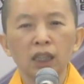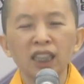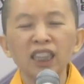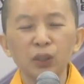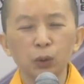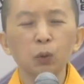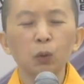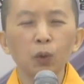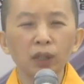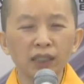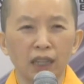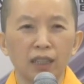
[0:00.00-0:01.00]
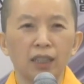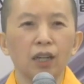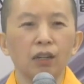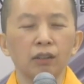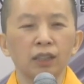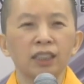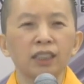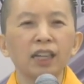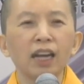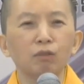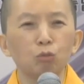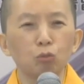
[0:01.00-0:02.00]
你如果想要
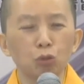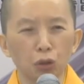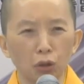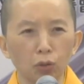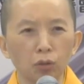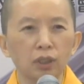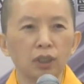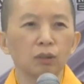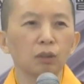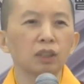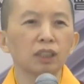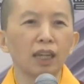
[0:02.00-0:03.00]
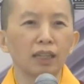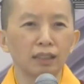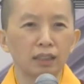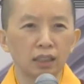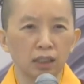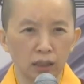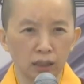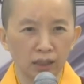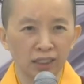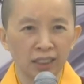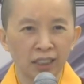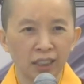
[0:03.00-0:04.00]
善终，叫做善吉，